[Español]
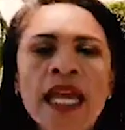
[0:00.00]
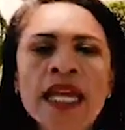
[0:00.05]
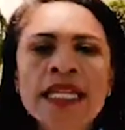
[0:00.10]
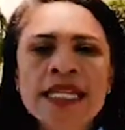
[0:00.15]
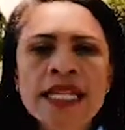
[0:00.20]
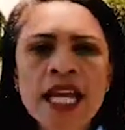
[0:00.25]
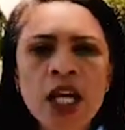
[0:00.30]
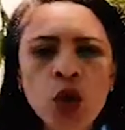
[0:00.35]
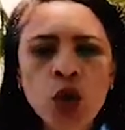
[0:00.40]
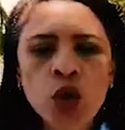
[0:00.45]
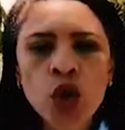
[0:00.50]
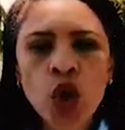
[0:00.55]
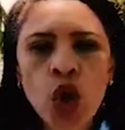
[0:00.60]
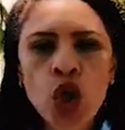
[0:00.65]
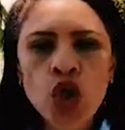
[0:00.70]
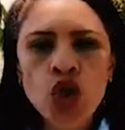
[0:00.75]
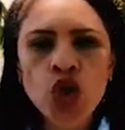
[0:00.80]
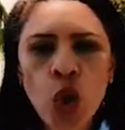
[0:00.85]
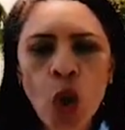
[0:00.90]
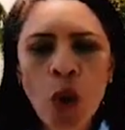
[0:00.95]

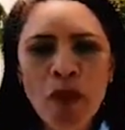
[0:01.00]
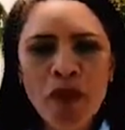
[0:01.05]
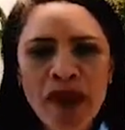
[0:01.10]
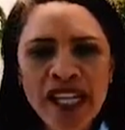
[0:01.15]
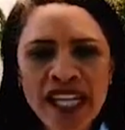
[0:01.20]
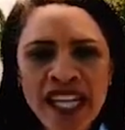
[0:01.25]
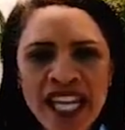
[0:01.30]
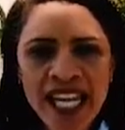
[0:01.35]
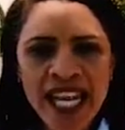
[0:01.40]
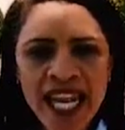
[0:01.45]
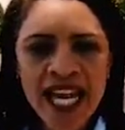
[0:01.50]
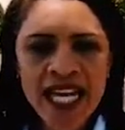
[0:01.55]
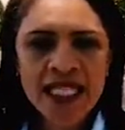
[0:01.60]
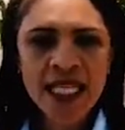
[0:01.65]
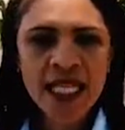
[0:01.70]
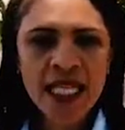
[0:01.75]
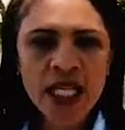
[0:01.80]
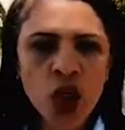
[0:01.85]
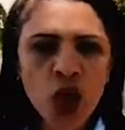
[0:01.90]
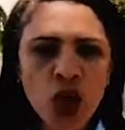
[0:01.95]
Saludos
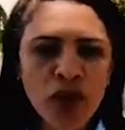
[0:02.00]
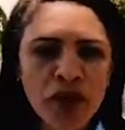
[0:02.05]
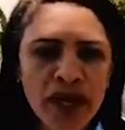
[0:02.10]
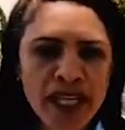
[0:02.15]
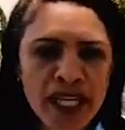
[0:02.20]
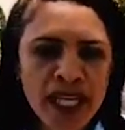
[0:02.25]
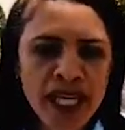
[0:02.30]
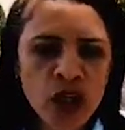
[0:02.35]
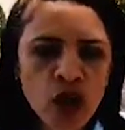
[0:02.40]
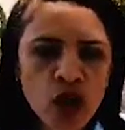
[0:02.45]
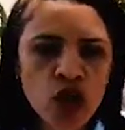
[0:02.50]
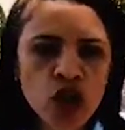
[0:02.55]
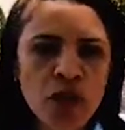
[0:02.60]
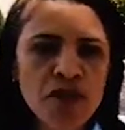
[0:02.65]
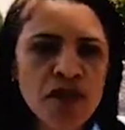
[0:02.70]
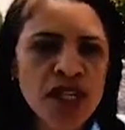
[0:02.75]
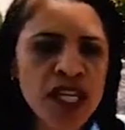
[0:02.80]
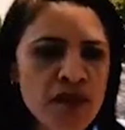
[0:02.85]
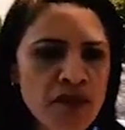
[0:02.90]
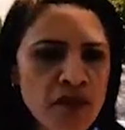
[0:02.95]
compañeras y compañeros
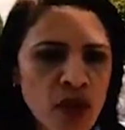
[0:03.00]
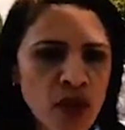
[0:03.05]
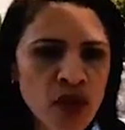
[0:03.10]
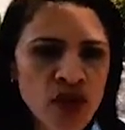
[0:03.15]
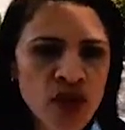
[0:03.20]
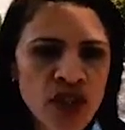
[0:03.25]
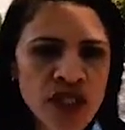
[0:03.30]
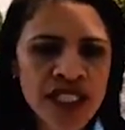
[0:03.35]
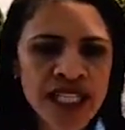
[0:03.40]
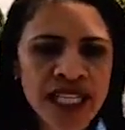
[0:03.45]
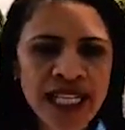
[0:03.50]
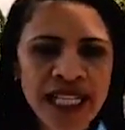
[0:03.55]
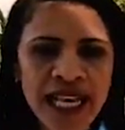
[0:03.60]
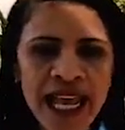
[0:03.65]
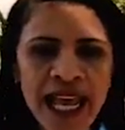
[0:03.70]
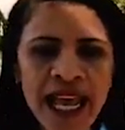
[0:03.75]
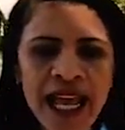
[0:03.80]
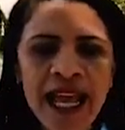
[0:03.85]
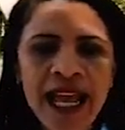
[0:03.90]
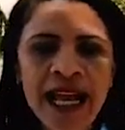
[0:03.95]
miembros de
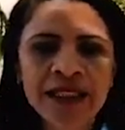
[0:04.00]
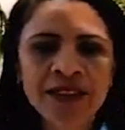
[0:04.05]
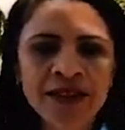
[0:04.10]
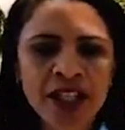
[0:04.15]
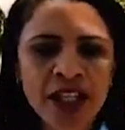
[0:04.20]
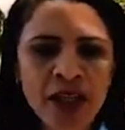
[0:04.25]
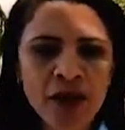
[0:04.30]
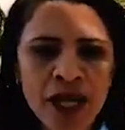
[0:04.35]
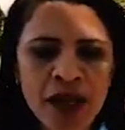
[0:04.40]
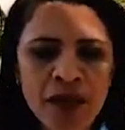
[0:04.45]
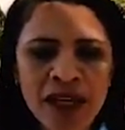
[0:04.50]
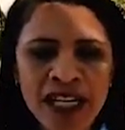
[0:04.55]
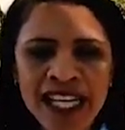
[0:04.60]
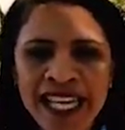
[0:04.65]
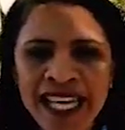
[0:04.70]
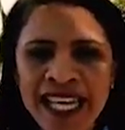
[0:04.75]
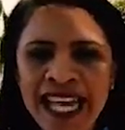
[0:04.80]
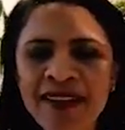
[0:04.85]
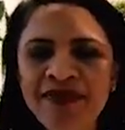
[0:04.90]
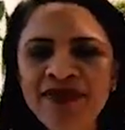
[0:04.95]
la activa y
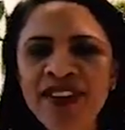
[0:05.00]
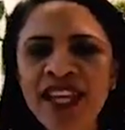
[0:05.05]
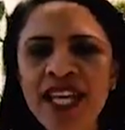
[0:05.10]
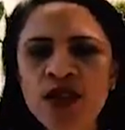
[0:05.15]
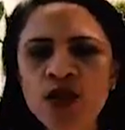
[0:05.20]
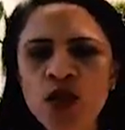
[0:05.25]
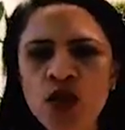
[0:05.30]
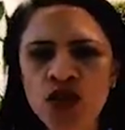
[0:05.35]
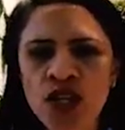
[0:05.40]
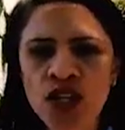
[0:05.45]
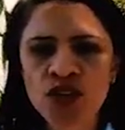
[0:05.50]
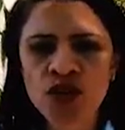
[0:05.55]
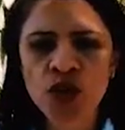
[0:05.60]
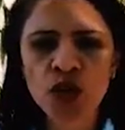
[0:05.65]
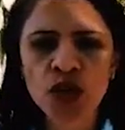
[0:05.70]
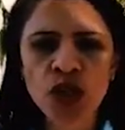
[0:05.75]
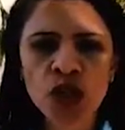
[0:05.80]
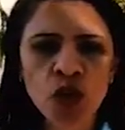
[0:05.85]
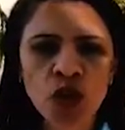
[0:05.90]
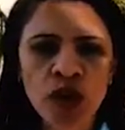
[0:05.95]
beligerante
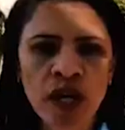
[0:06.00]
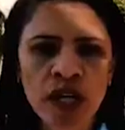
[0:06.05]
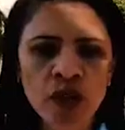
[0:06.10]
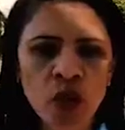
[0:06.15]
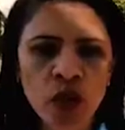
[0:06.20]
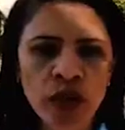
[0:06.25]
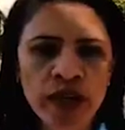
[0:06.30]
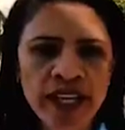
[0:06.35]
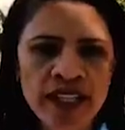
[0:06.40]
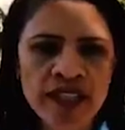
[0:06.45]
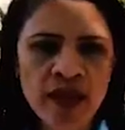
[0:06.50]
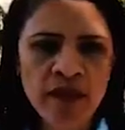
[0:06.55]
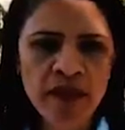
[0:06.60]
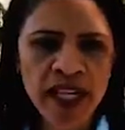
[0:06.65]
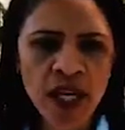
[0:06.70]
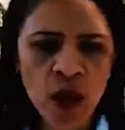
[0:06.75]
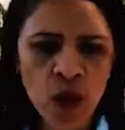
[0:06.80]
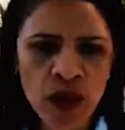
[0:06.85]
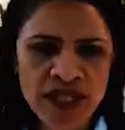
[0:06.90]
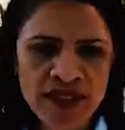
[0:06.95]
Asociación de Educadores
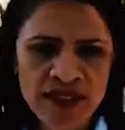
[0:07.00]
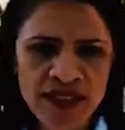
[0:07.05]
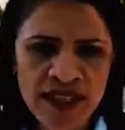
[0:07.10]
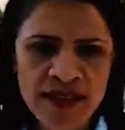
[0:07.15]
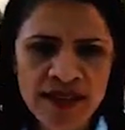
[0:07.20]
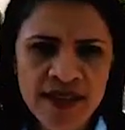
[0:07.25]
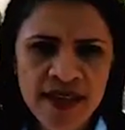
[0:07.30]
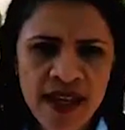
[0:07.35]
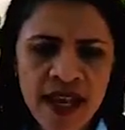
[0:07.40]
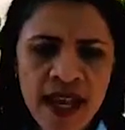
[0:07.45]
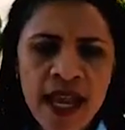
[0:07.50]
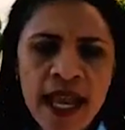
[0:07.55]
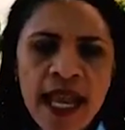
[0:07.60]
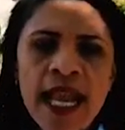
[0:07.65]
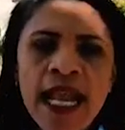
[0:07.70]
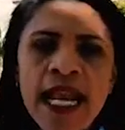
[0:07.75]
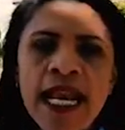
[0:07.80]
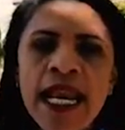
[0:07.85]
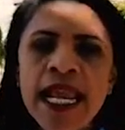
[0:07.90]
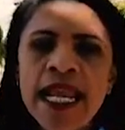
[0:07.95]
Veragüenses.
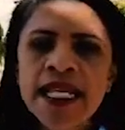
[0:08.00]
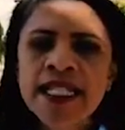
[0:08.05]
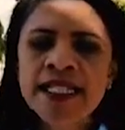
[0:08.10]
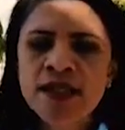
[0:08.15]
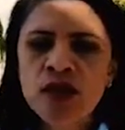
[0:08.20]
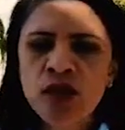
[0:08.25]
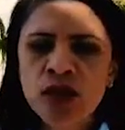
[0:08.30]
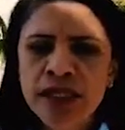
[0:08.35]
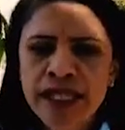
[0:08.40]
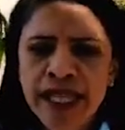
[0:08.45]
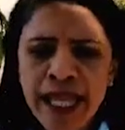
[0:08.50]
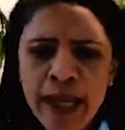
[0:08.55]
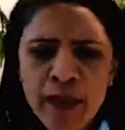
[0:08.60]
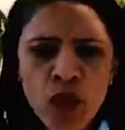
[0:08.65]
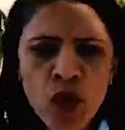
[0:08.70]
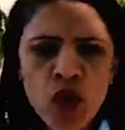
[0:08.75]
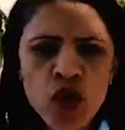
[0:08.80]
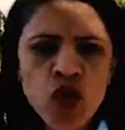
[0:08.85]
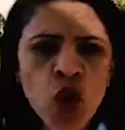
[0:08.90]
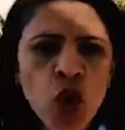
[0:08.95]
Le
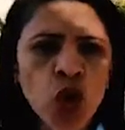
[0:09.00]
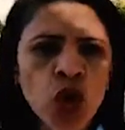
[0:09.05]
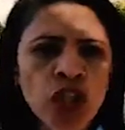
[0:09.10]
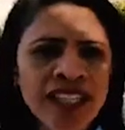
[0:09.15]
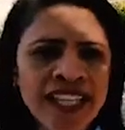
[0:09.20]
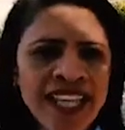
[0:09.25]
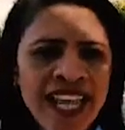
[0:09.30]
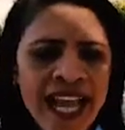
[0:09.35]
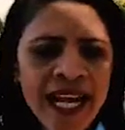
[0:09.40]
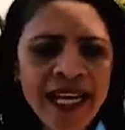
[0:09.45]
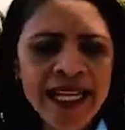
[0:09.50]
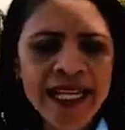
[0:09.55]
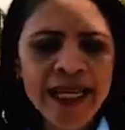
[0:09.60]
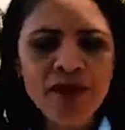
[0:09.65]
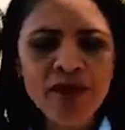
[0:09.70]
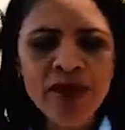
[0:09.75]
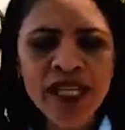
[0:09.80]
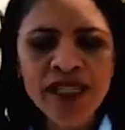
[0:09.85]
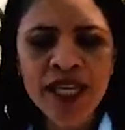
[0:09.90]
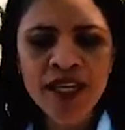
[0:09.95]
extendemos cordial
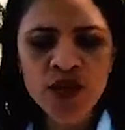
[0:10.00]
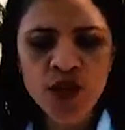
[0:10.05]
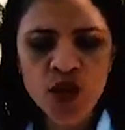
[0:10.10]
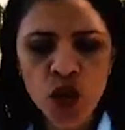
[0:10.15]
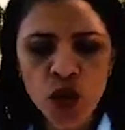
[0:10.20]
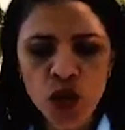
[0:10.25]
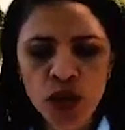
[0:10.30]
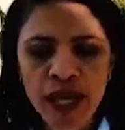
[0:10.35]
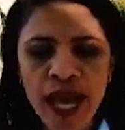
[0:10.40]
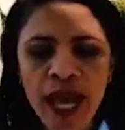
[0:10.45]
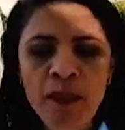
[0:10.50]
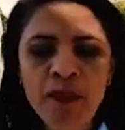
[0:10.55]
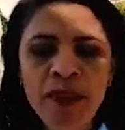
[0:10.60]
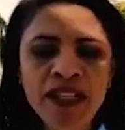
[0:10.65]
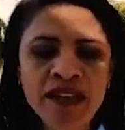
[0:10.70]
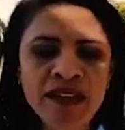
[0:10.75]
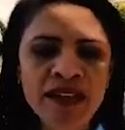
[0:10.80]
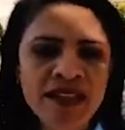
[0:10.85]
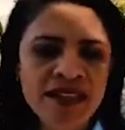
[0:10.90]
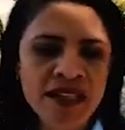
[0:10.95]
invitación a
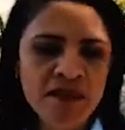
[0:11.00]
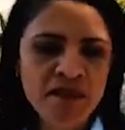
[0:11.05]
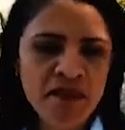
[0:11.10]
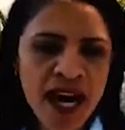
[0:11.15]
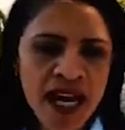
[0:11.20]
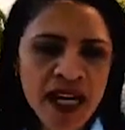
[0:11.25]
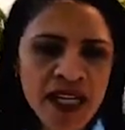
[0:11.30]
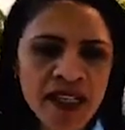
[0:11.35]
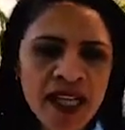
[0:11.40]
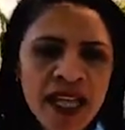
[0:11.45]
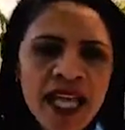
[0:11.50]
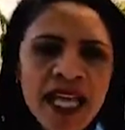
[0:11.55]
participar